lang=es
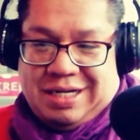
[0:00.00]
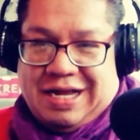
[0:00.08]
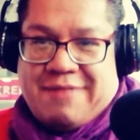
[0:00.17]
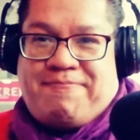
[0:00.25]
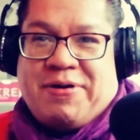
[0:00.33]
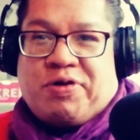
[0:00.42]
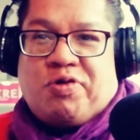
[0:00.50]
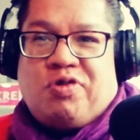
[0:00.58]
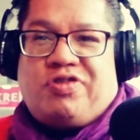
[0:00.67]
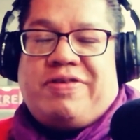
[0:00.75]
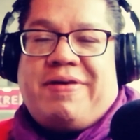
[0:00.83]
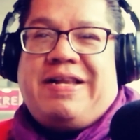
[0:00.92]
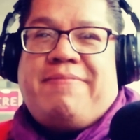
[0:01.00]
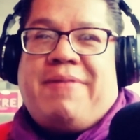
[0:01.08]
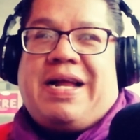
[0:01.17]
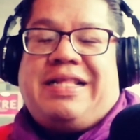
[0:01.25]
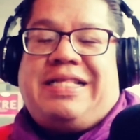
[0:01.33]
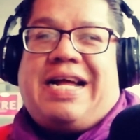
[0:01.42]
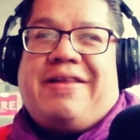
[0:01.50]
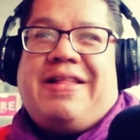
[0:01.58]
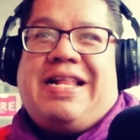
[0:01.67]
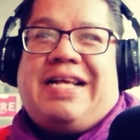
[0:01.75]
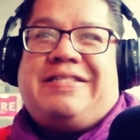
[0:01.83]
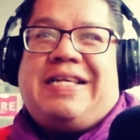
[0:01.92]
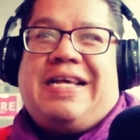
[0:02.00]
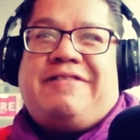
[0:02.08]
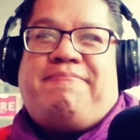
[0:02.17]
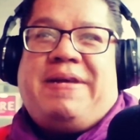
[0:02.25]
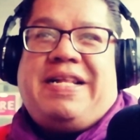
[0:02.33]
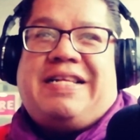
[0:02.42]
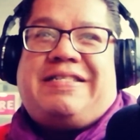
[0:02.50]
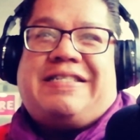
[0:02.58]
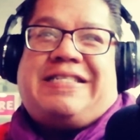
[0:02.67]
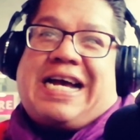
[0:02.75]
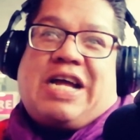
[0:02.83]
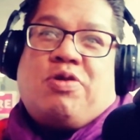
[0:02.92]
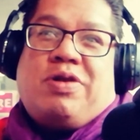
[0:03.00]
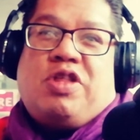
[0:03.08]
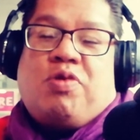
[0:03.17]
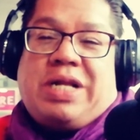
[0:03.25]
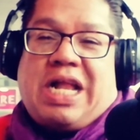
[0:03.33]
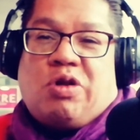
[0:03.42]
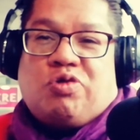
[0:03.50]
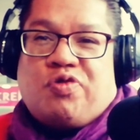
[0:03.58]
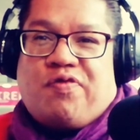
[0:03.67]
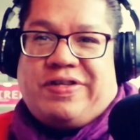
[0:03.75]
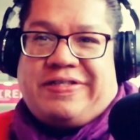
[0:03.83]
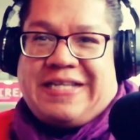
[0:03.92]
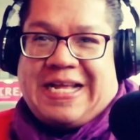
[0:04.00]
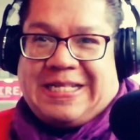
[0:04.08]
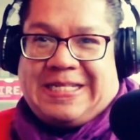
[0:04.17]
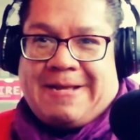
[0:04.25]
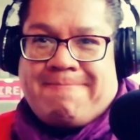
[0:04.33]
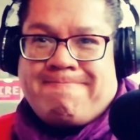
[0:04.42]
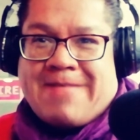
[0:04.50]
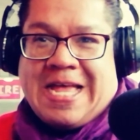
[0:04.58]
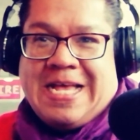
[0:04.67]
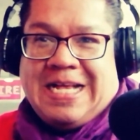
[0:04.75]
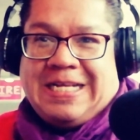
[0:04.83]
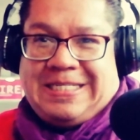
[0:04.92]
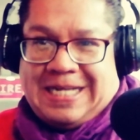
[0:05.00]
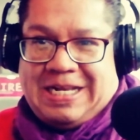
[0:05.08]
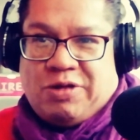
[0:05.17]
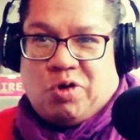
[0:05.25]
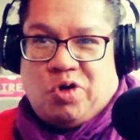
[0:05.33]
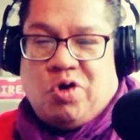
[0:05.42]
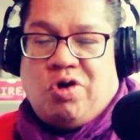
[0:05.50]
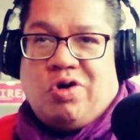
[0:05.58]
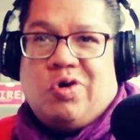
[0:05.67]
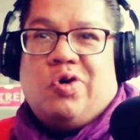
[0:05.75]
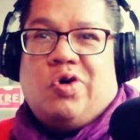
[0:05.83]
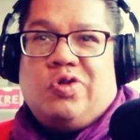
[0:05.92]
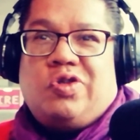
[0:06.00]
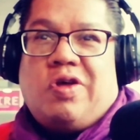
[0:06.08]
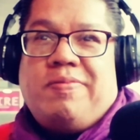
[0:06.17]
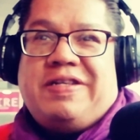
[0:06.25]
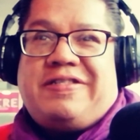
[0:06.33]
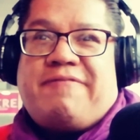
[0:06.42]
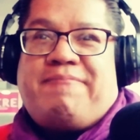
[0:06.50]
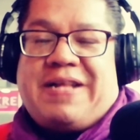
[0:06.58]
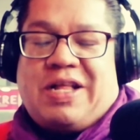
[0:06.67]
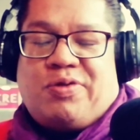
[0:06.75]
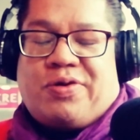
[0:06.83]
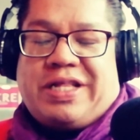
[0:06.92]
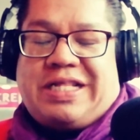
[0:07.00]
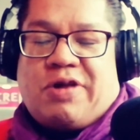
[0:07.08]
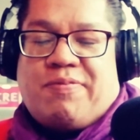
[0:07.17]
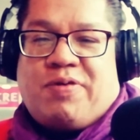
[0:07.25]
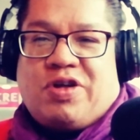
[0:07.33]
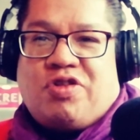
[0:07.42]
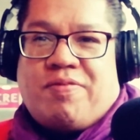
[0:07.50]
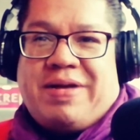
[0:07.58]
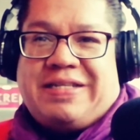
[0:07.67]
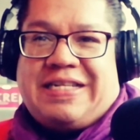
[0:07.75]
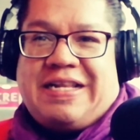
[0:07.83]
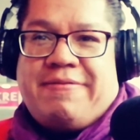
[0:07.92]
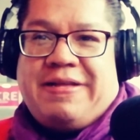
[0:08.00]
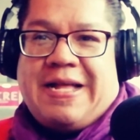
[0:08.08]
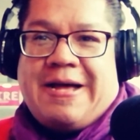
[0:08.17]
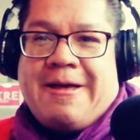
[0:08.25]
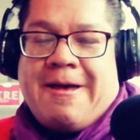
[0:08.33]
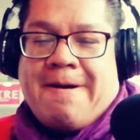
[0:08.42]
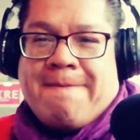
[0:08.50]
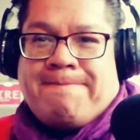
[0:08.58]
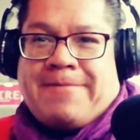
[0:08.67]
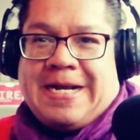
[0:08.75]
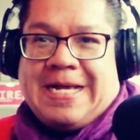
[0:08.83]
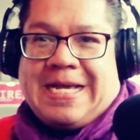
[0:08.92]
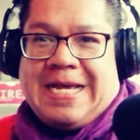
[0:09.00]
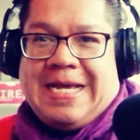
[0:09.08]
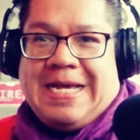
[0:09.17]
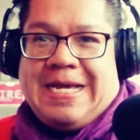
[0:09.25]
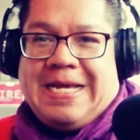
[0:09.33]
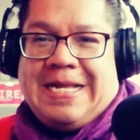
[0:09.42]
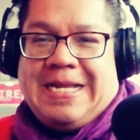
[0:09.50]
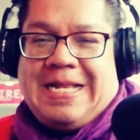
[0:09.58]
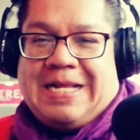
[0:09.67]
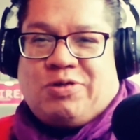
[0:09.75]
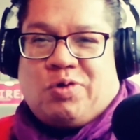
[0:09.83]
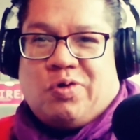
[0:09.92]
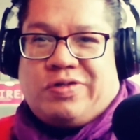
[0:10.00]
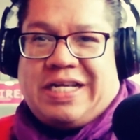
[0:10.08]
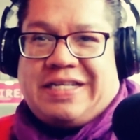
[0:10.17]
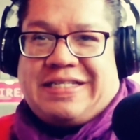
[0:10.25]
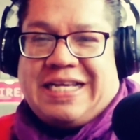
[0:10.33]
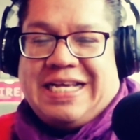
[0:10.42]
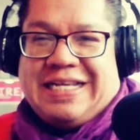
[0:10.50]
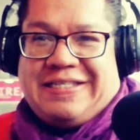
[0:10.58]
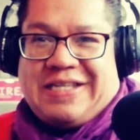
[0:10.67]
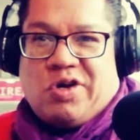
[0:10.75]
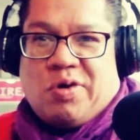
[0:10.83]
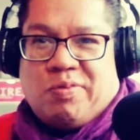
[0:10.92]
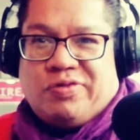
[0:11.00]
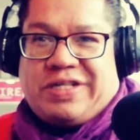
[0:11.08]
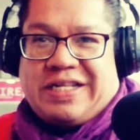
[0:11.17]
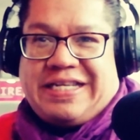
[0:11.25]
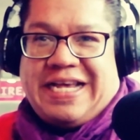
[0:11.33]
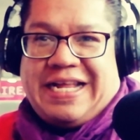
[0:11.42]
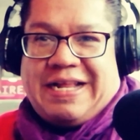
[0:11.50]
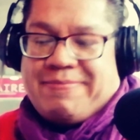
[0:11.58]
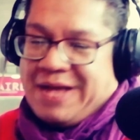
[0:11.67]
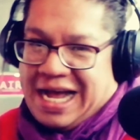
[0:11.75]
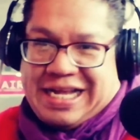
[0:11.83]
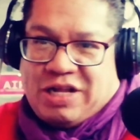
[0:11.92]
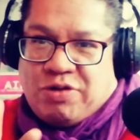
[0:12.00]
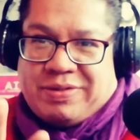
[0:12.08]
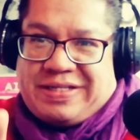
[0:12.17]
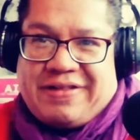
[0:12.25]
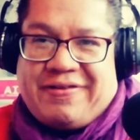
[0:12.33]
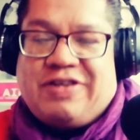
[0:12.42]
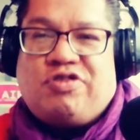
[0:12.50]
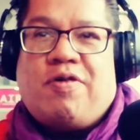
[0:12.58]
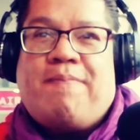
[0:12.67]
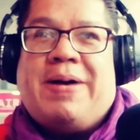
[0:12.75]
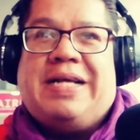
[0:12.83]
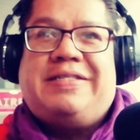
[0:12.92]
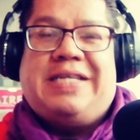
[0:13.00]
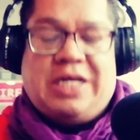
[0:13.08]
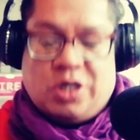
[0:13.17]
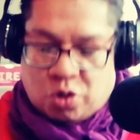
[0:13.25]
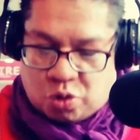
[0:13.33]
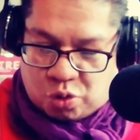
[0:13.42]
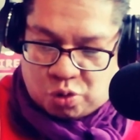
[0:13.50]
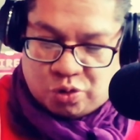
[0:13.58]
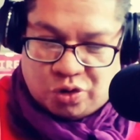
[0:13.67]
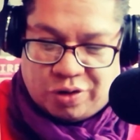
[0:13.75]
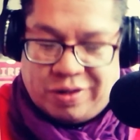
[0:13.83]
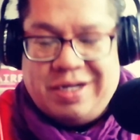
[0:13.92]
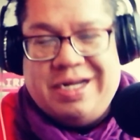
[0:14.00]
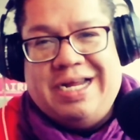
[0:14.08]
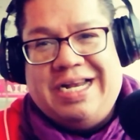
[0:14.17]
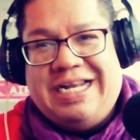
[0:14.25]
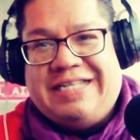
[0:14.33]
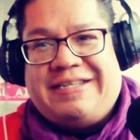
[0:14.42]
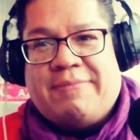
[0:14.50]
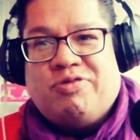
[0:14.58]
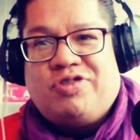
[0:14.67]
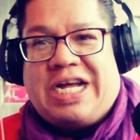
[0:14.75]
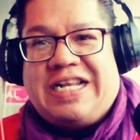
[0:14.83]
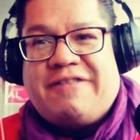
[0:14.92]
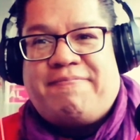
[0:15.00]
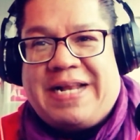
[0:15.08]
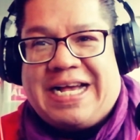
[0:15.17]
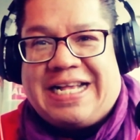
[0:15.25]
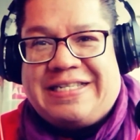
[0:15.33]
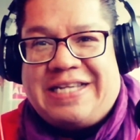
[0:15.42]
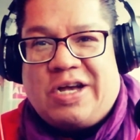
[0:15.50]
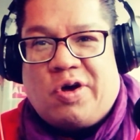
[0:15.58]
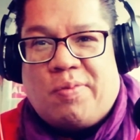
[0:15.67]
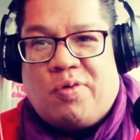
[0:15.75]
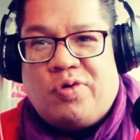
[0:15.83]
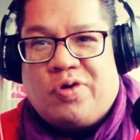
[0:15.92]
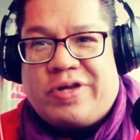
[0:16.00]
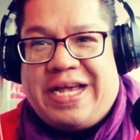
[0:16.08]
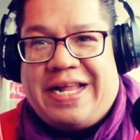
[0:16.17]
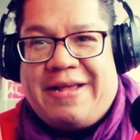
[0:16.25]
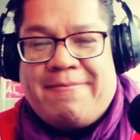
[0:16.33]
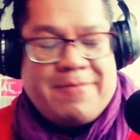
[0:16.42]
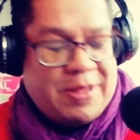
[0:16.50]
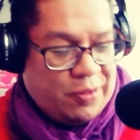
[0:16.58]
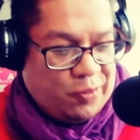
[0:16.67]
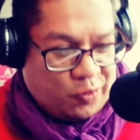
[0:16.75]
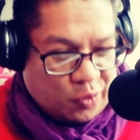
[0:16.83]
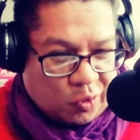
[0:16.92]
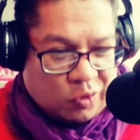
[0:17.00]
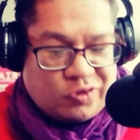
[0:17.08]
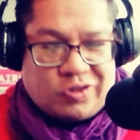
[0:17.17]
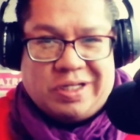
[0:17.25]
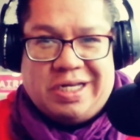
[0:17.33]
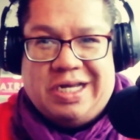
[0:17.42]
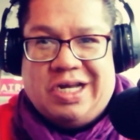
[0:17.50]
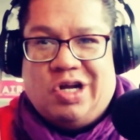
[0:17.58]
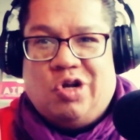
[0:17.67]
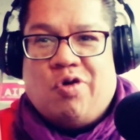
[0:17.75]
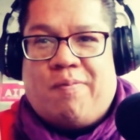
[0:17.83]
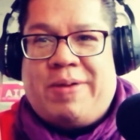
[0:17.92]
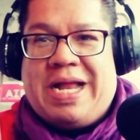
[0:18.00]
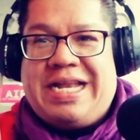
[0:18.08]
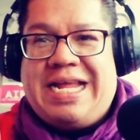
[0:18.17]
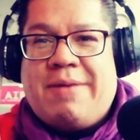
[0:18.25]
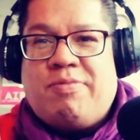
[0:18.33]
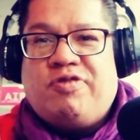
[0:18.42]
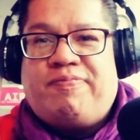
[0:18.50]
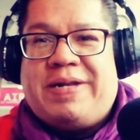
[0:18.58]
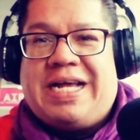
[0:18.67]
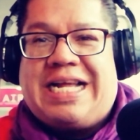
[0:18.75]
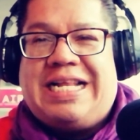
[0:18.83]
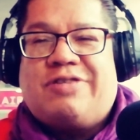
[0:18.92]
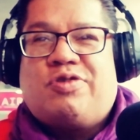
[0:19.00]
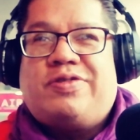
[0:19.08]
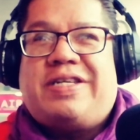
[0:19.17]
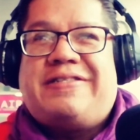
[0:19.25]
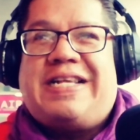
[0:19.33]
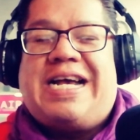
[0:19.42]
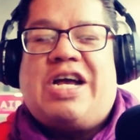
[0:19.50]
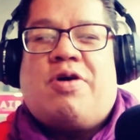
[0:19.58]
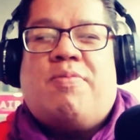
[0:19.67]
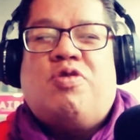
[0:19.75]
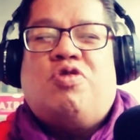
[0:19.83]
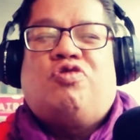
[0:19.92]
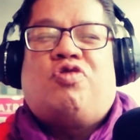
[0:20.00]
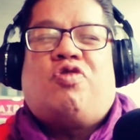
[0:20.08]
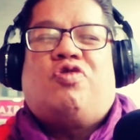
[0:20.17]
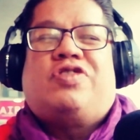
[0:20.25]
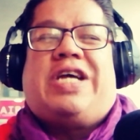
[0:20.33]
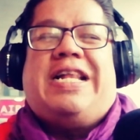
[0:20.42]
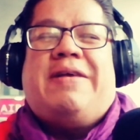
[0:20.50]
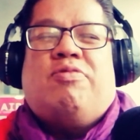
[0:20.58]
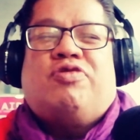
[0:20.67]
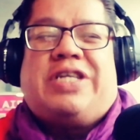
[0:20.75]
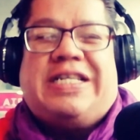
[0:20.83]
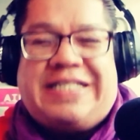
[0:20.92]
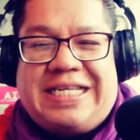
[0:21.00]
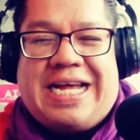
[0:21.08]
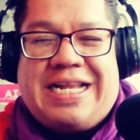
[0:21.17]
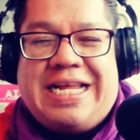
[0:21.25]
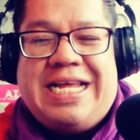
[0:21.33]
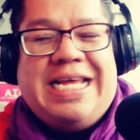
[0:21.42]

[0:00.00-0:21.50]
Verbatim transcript: El perro no se va a levantar de las espinas hasta que no le duela lo suficiente. ¿Ya le dolió? ¿O todavía está esperando retar un poquito más a la vida para que las cosas sean como usted quiere? Aquí nomás hay tres sopas, ¿eh? Uno, le echamos ganas para que sean como uno quiere. Dos, lo planeamos para que las cosas salgan como nosotros queremos que sean.